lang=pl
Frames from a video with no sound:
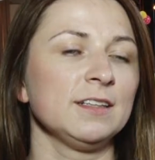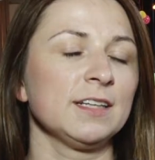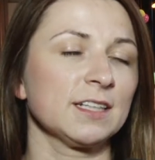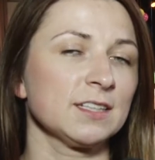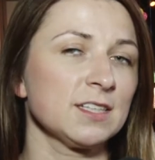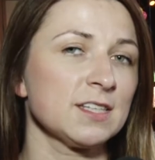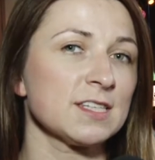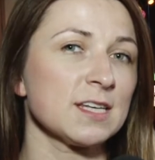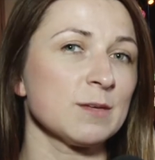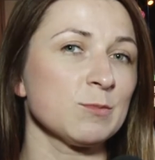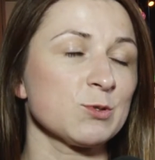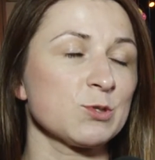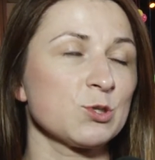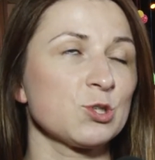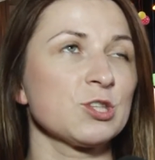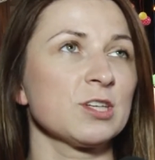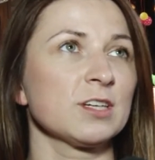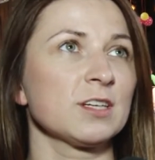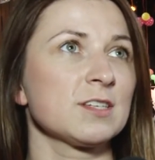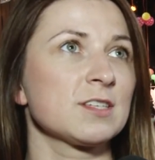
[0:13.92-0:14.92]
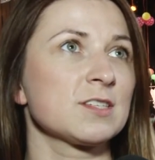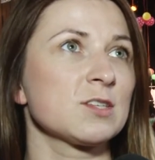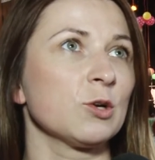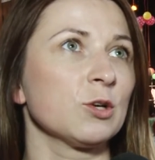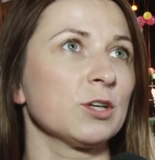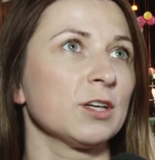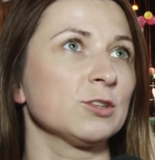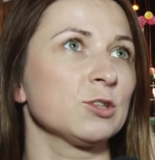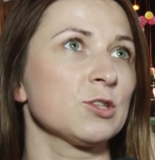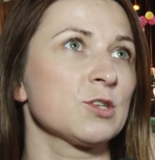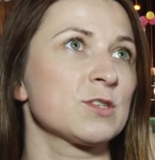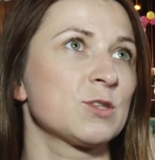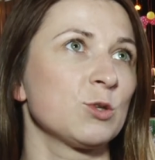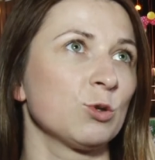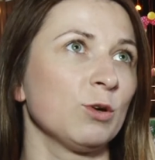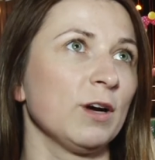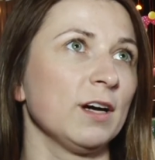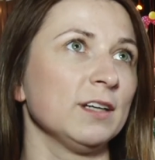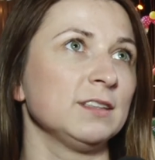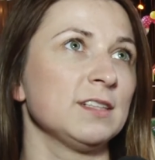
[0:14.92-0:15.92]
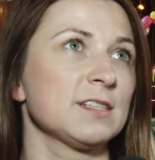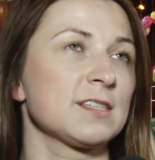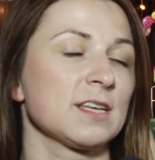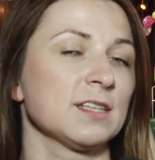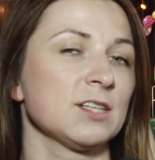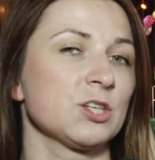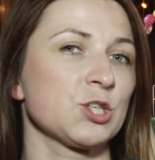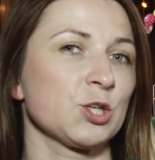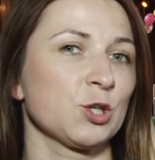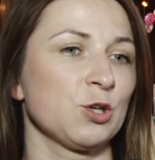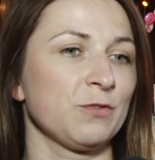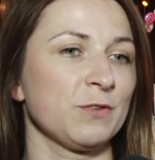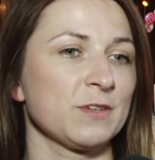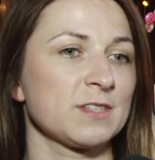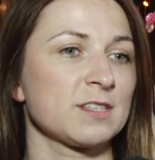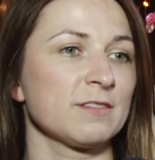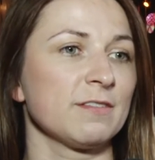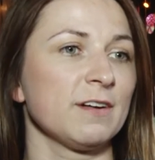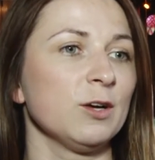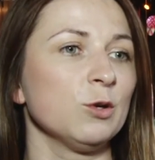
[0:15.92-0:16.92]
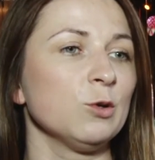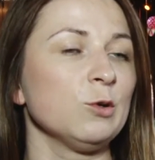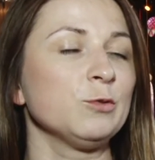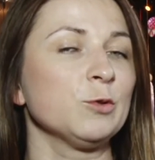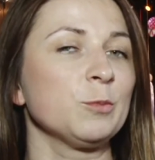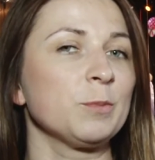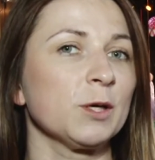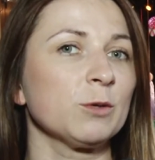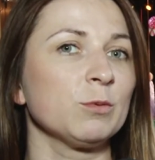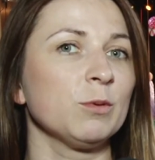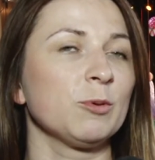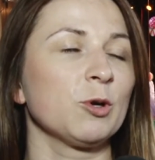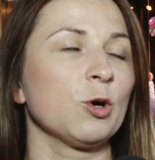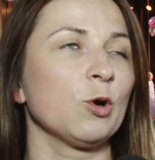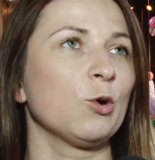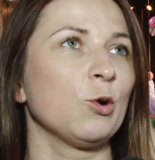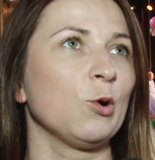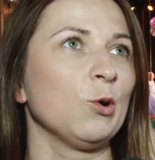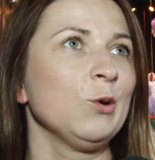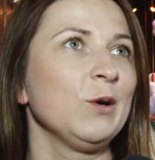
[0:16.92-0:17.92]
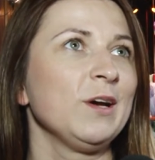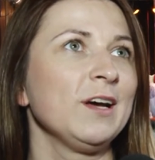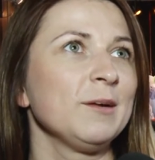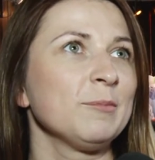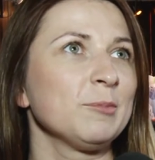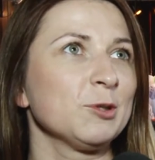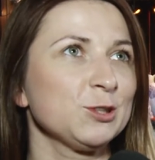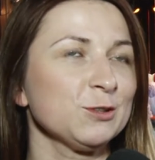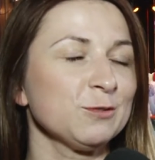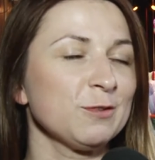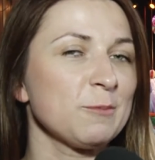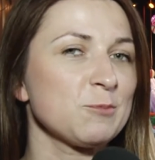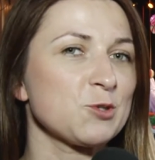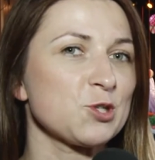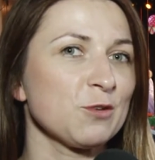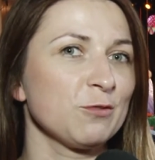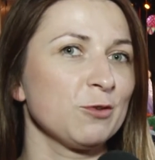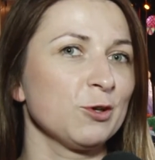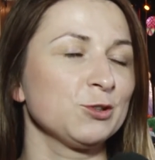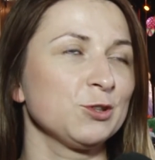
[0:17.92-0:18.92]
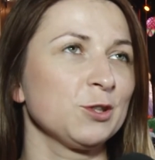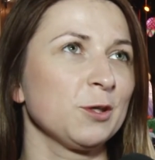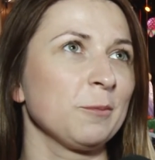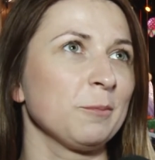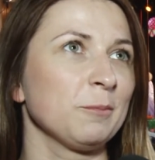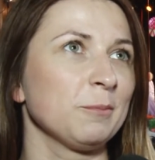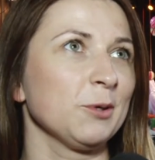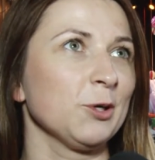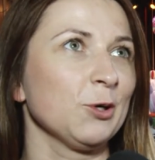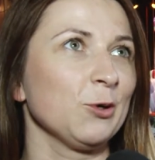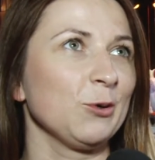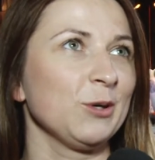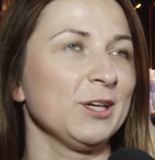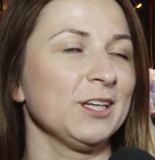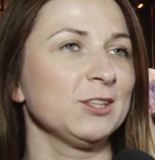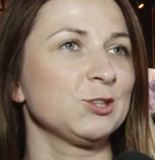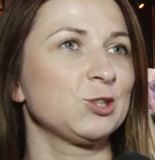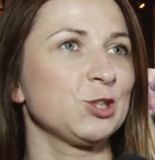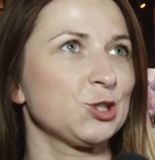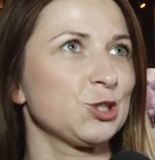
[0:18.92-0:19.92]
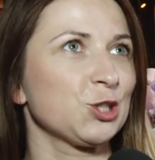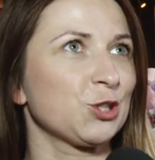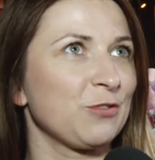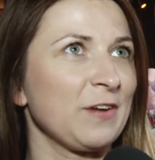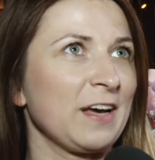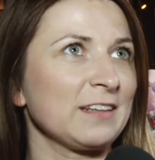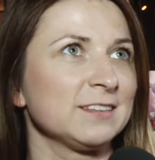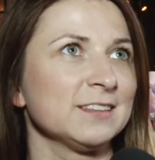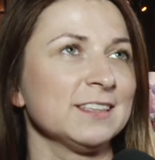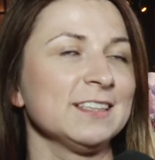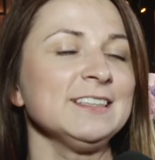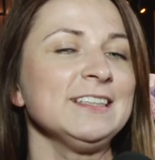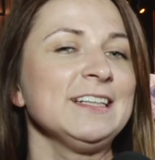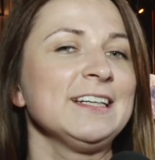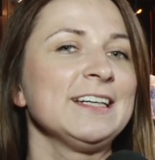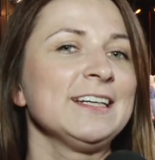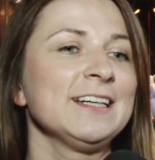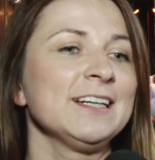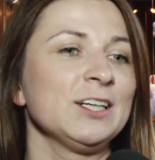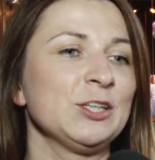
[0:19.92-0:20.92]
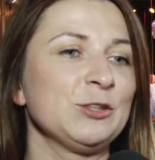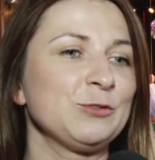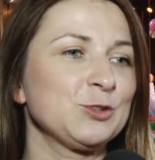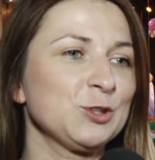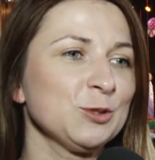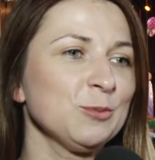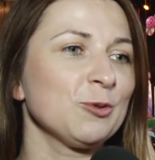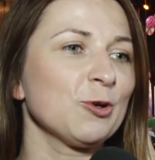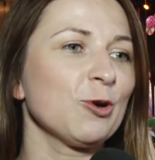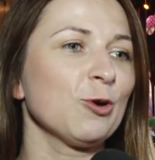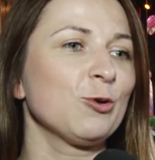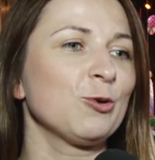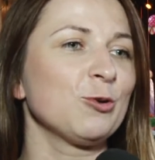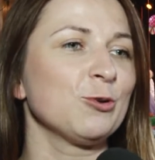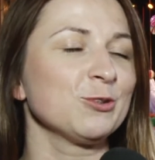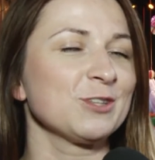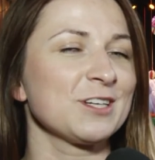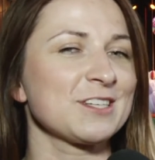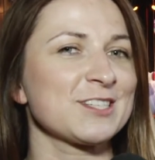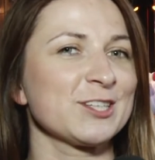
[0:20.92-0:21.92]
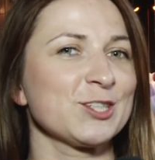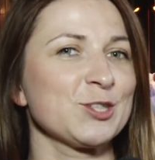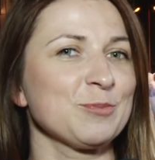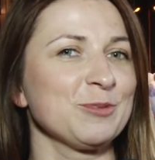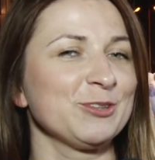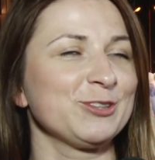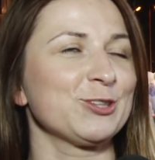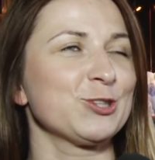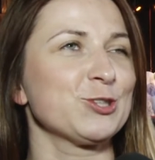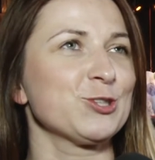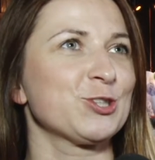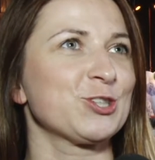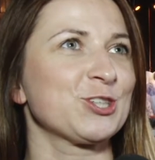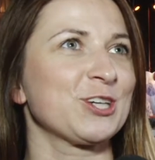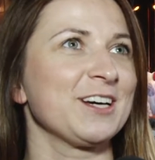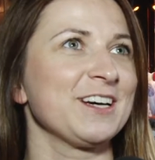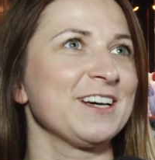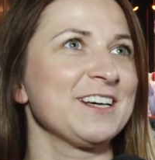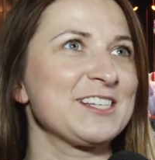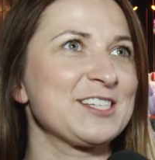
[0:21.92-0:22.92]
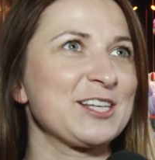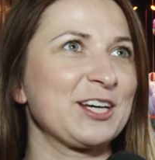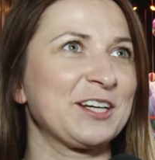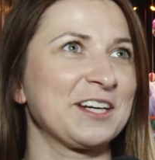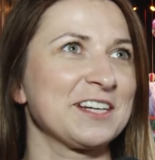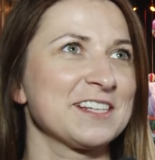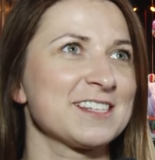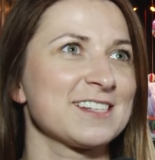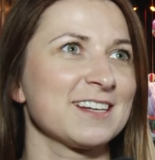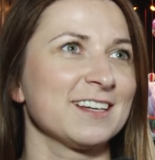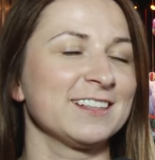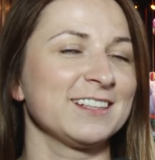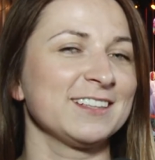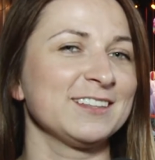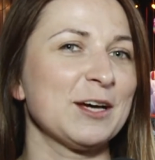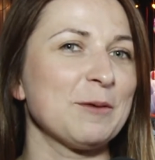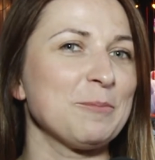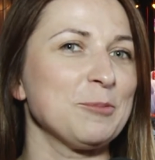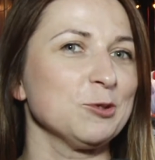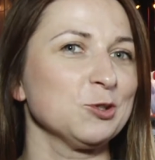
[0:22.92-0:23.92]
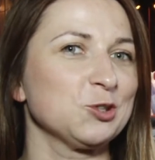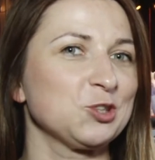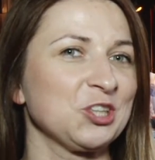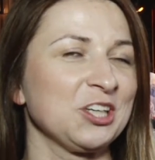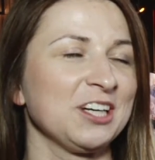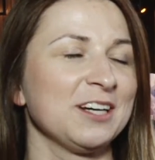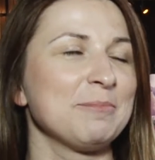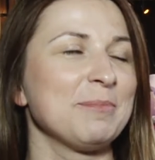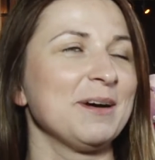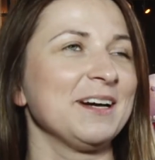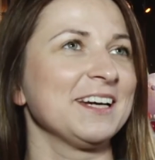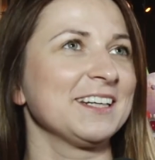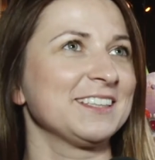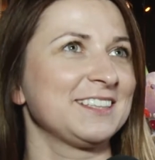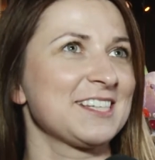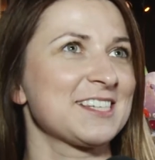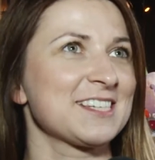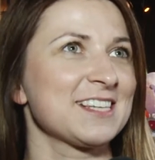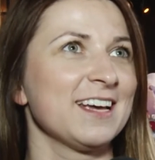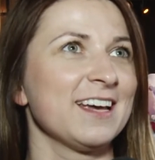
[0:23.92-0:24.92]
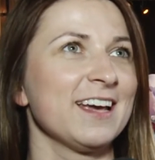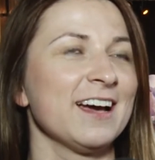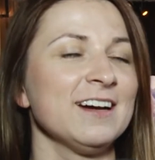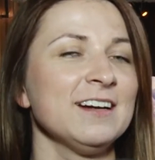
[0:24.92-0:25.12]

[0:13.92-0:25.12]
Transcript: Legnica Muzyczna Historia to jest druga edycja naszego festiwalu. W ubiegłym roku motywem przewodnim były Dzieci Kwiaty. E, w tym roku jesteśmy troszeczkę zakręceni na punkcie bajek Disneya.